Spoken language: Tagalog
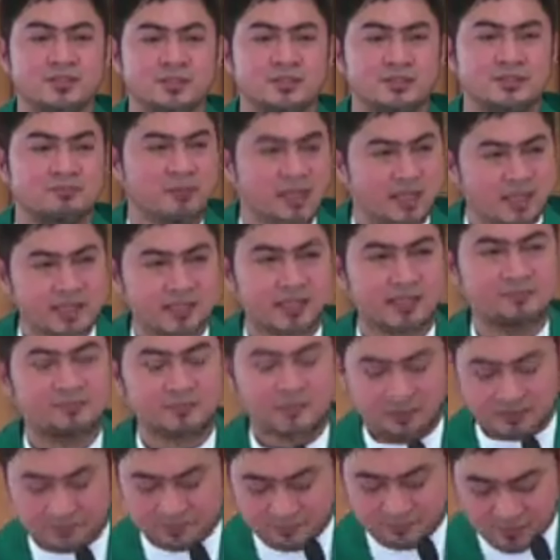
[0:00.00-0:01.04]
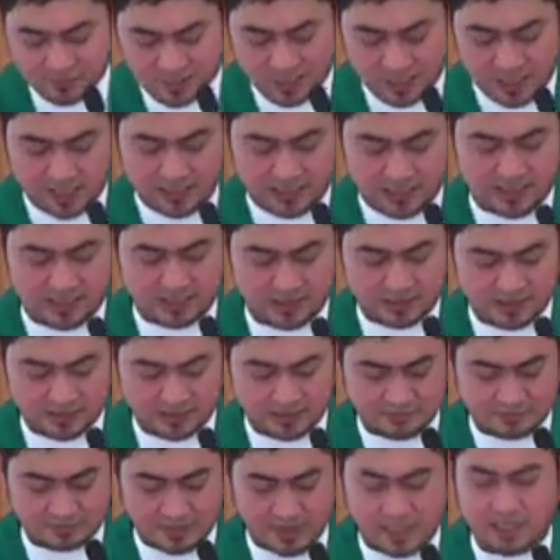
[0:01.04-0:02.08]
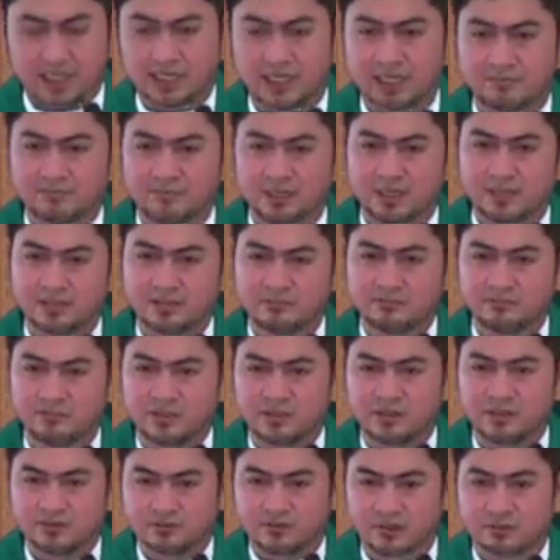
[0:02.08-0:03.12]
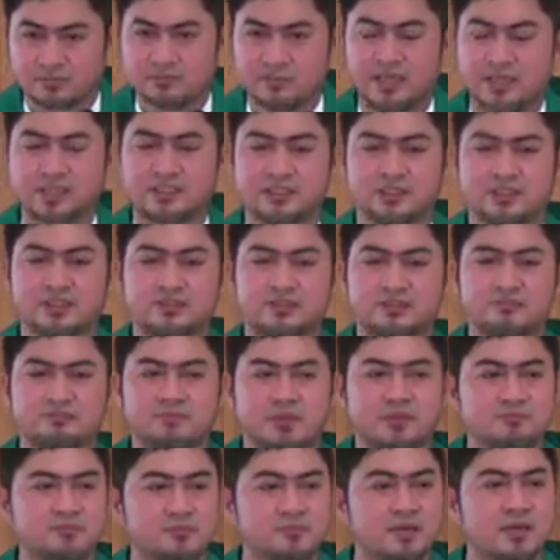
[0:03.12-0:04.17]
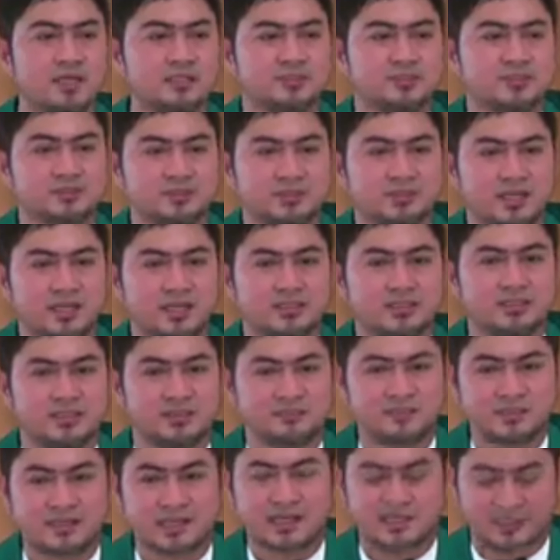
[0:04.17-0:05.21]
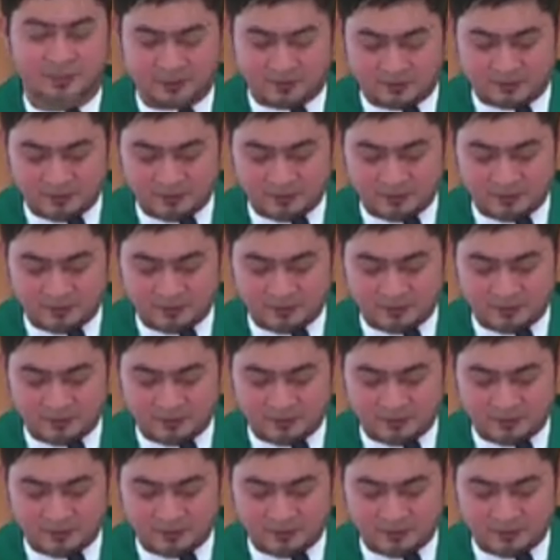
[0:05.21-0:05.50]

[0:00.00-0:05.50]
Mahirap ang buhay, mahirap ang formation pag pumasok ng seminaryo.